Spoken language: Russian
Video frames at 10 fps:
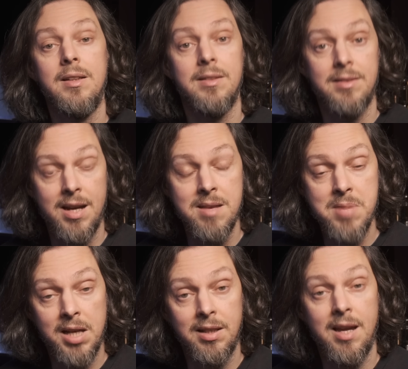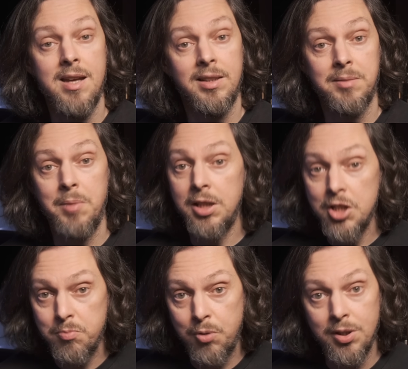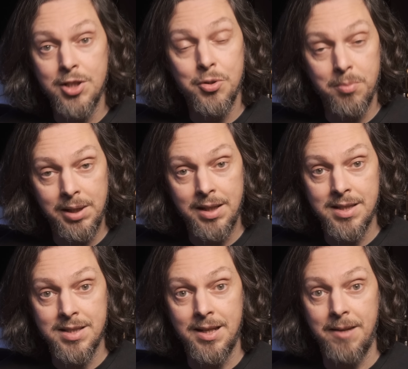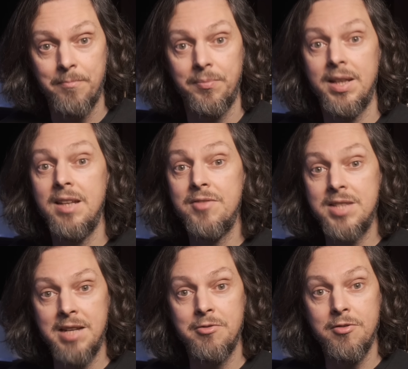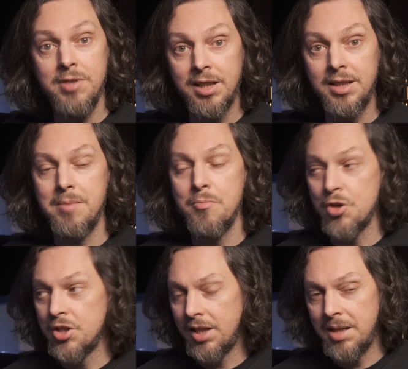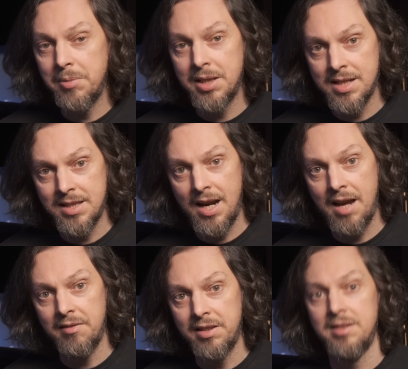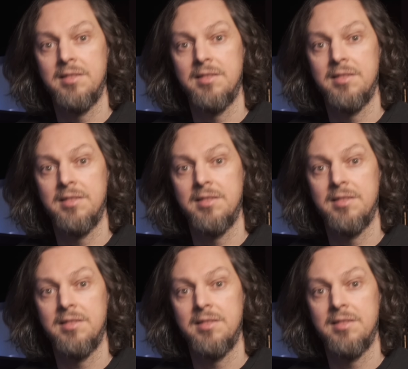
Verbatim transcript: Да, ребята, этот малыш полностью балансный и все его выходы можно гибко настраивать.